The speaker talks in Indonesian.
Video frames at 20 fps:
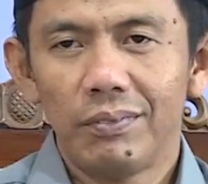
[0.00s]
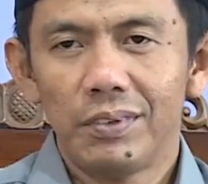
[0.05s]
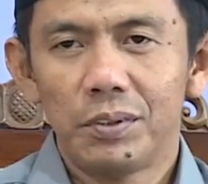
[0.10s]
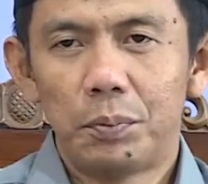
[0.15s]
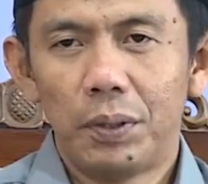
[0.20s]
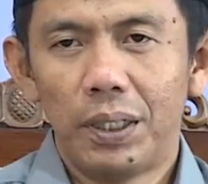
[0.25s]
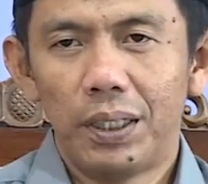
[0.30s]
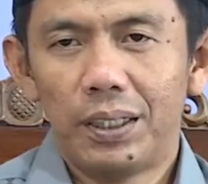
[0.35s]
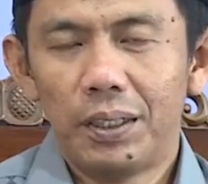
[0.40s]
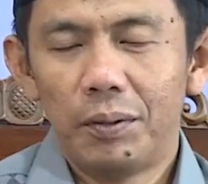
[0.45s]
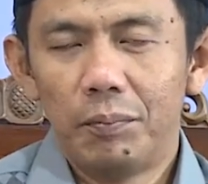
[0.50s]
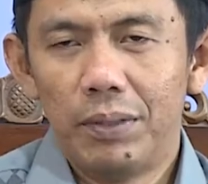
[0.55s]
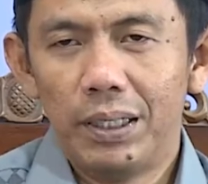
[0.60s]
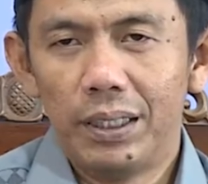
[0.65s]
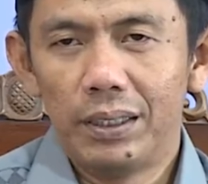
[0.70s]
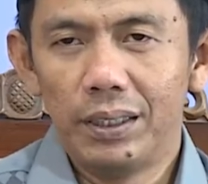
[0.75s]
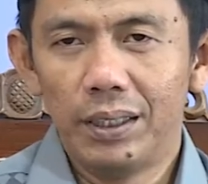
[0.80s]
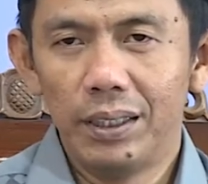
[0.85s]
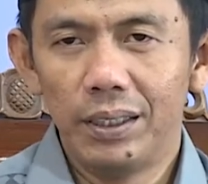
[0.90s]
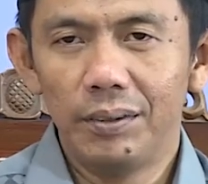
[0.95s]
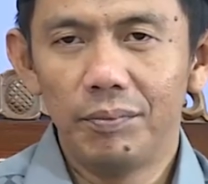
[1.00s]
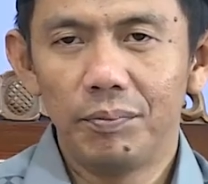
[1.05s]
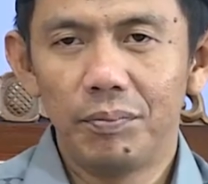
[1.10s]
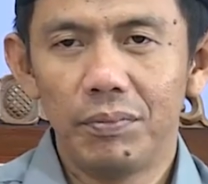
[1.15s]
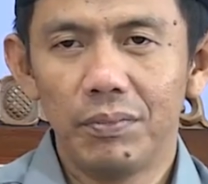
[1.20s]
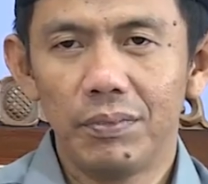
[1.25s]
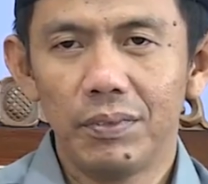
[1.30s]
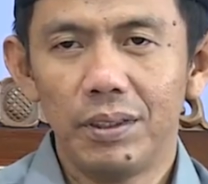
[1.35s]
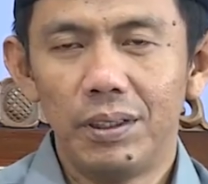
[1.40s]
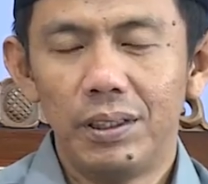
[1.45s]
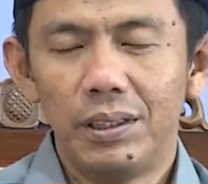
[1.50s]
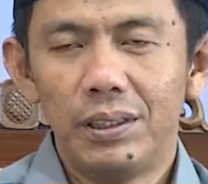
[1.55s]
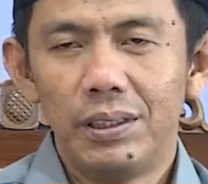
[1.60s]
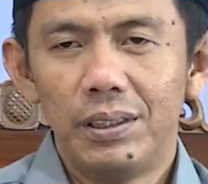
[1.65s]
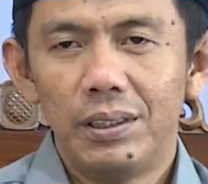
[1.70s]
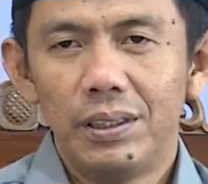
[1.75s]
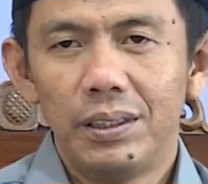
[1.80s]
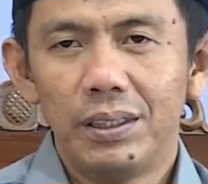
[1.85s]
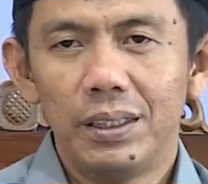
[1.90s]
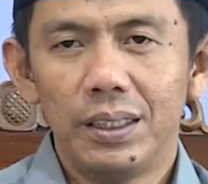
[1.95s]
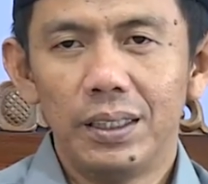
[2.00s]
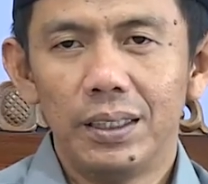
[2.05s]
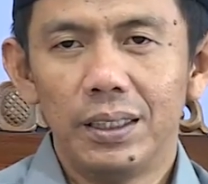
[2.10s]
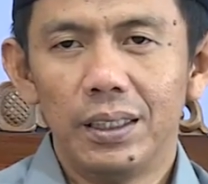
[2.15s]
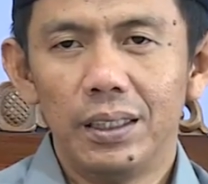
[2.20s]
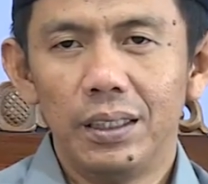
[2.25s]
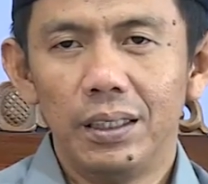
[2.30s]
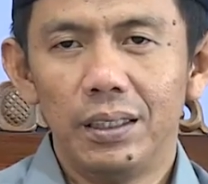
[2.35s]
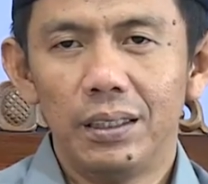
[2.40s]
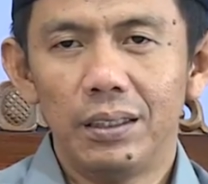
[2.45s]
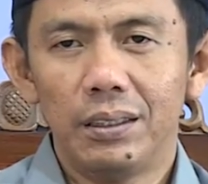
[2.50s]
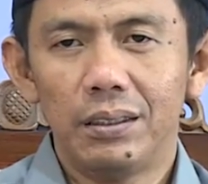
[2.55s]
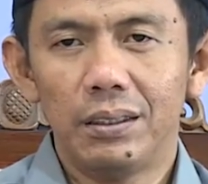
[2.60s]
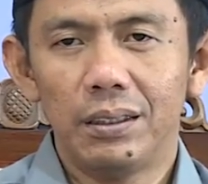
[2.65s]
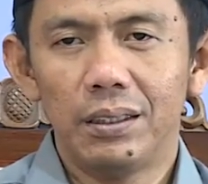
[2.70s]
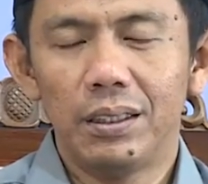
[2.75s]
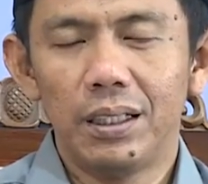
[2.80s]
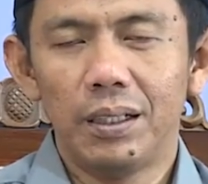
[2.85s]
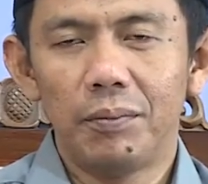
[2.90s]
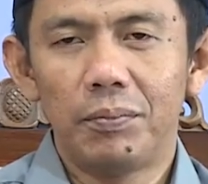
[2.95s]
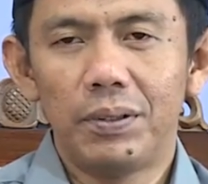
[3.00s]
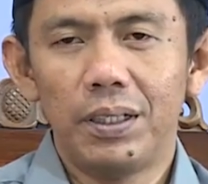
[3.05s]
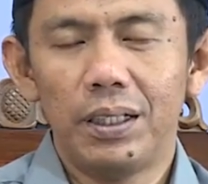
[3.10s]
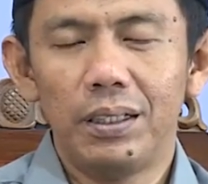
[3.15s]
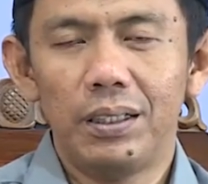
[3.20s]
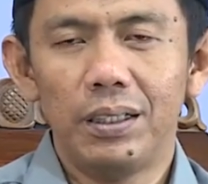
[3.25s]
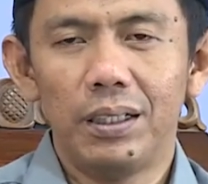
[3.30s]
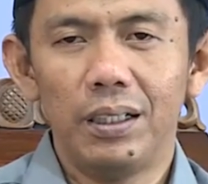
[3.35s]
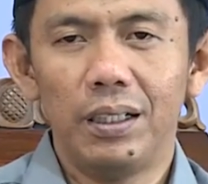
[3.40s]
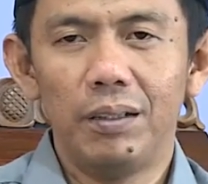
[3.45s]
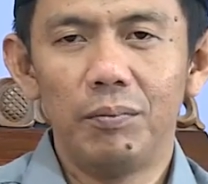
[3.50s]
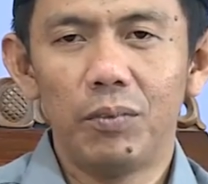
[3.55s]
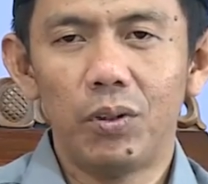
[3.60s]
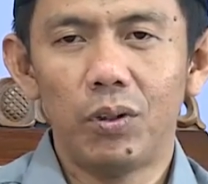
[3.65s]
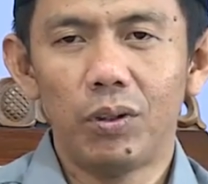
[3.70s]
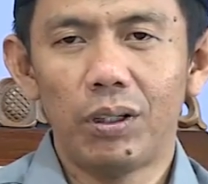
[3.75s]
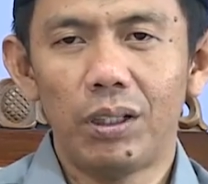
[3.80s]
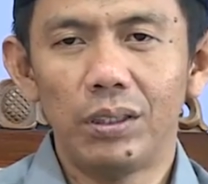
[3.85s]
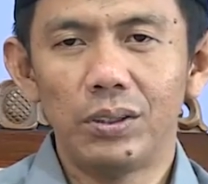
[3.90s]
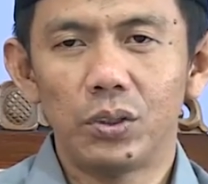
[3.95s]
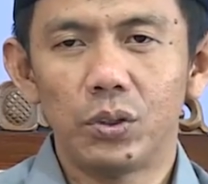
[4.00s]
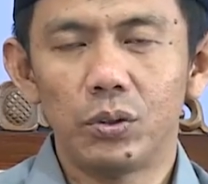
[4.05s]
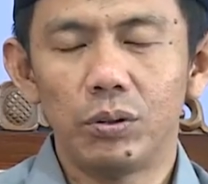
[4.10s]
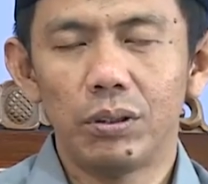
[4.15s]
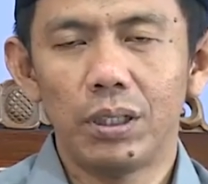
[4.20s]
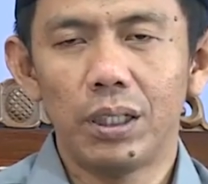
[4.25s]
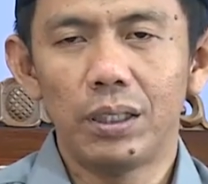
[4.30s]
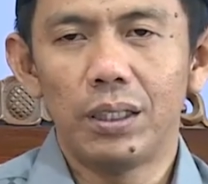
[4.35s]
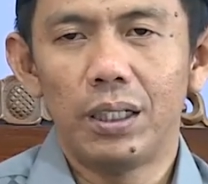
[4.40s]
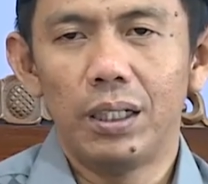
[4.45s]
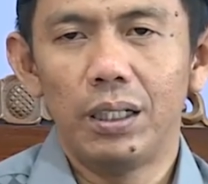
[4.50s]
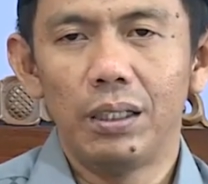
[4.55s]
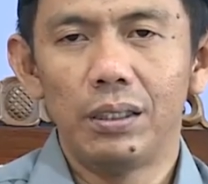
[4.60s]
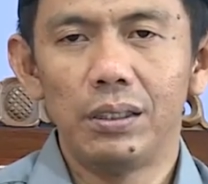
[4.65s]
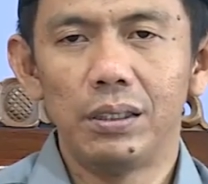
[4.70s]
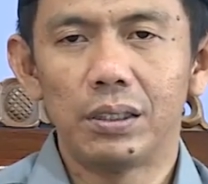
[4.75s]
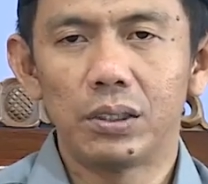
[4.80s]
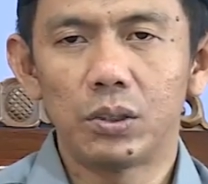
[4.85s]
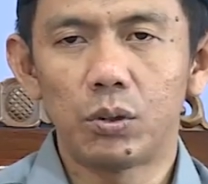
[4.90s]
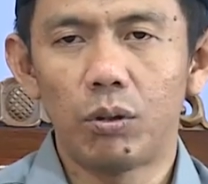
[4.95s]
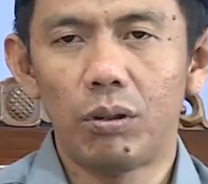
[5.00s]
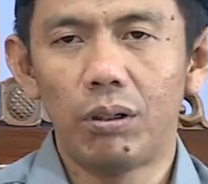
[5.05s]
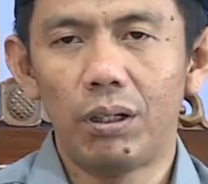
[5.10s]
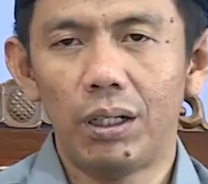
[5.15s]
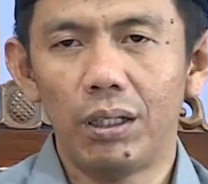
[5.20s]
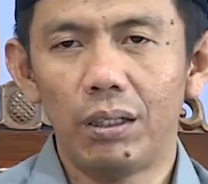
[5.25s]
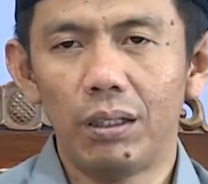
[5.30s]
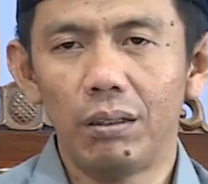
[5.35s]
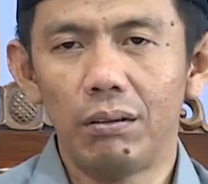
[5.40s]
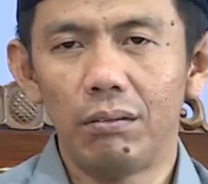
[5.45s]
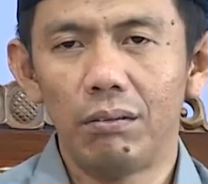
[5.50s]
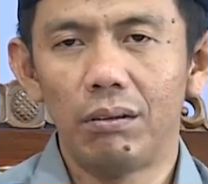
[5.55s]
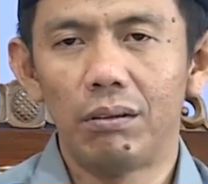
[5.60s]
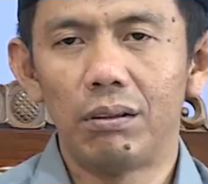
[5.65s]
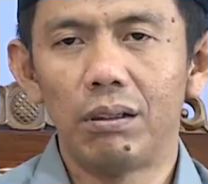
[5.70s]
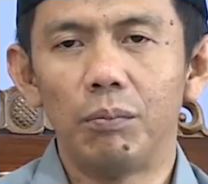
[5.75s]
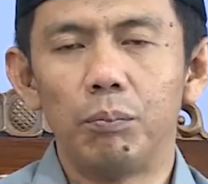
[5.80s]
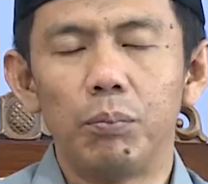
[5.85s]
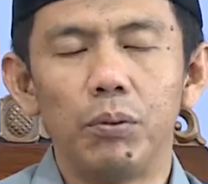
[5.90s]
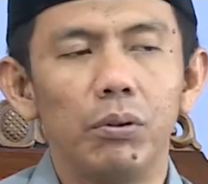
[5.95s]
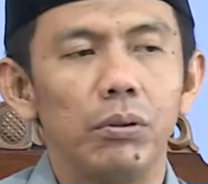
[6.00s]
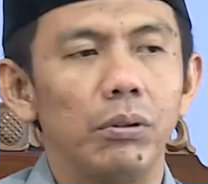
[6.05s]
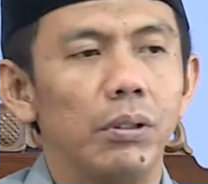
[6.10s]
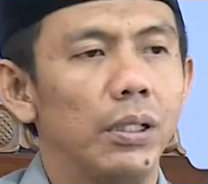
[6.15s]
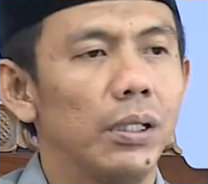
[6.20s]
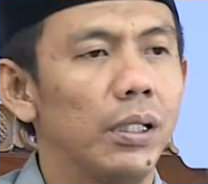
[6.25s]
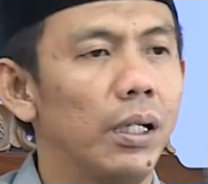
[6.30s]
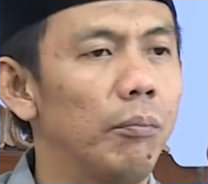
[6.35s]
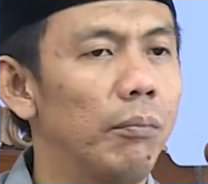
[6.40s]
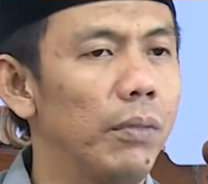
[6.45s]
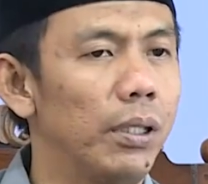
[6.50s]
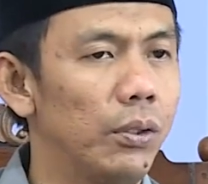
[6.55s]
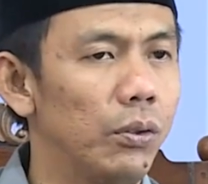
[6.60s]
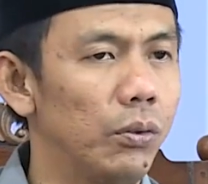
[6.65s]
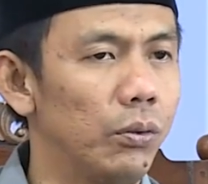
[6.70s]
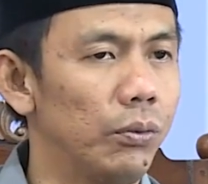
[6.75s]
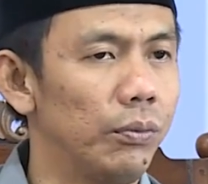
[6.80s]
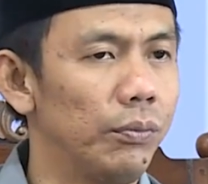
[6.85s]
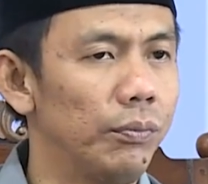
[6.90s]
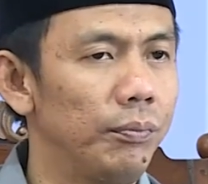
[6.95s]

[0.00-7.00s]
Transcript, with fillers: sebagaimana yang Allah tetapkan dalam Quran surat Al-Isra ayat 36 itu.